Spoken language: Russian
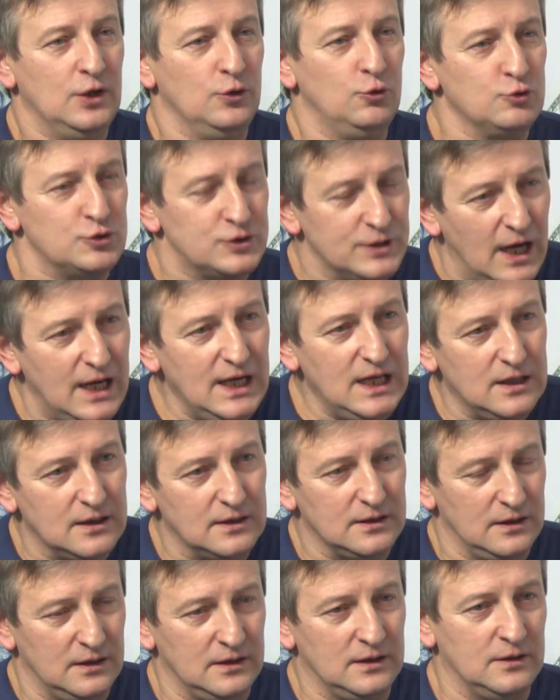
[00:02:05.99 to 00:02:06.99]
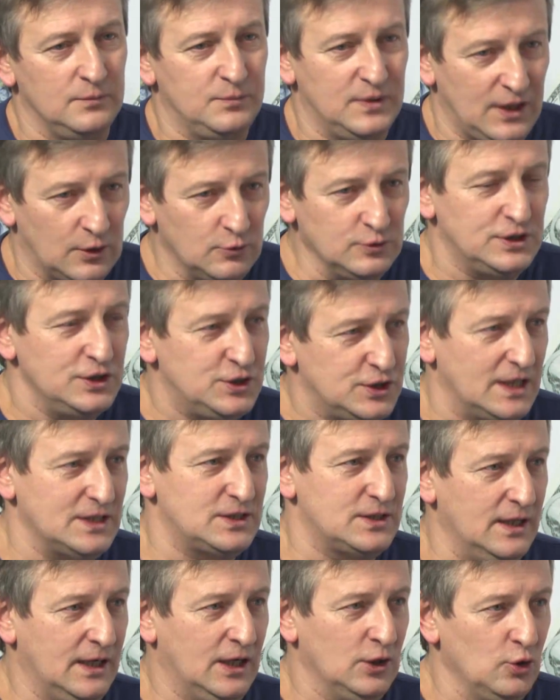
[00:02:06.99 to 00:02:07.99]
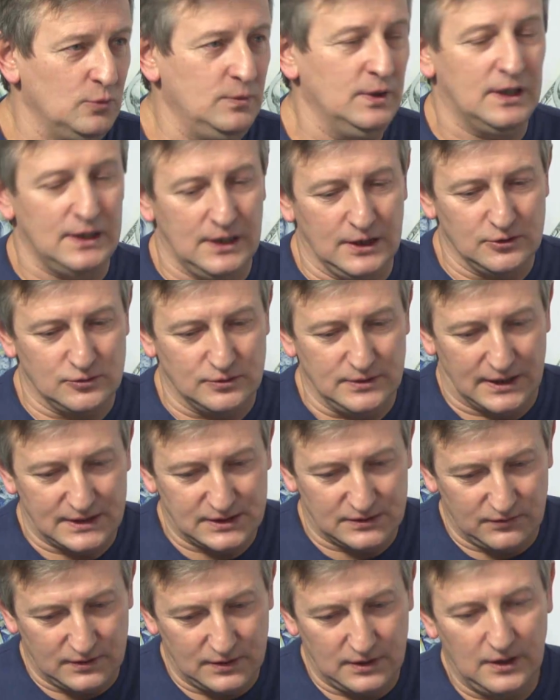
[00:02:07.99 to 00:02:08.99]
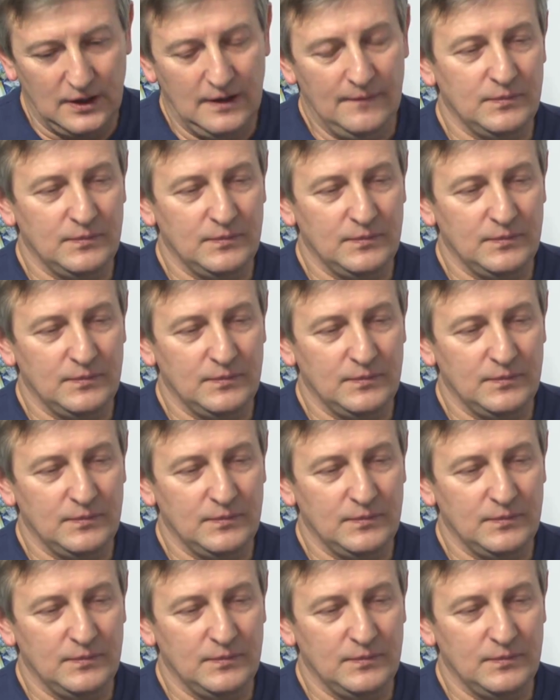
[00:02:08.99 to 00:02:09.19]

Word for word: нужна ли э, Беларуси частная экономика или государственная.